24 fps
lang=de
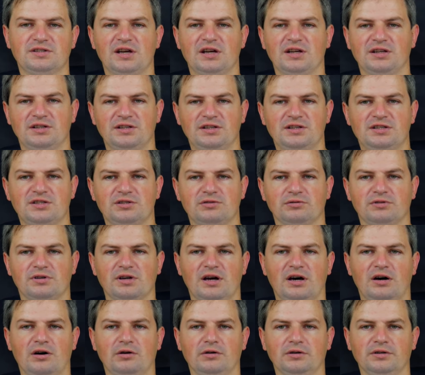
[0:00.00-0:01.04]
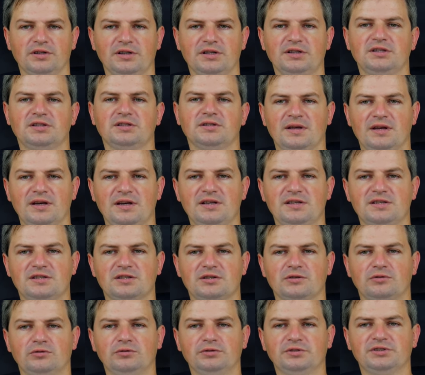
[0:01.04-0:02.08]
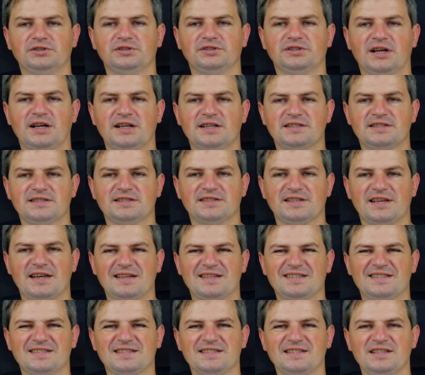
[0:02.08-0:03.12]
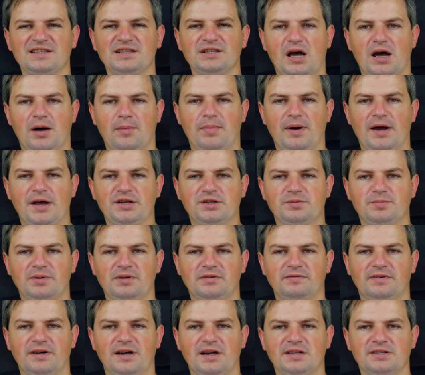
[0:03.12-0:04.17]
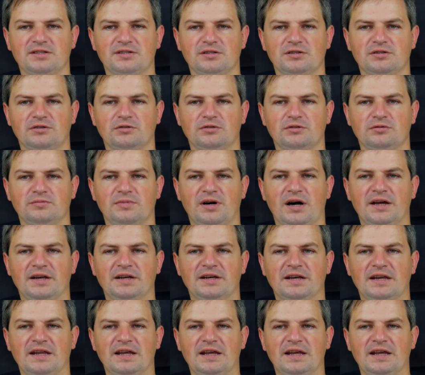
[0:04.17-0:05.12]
nicht zugeordnet ist und dass es nicht beispielsweise um einen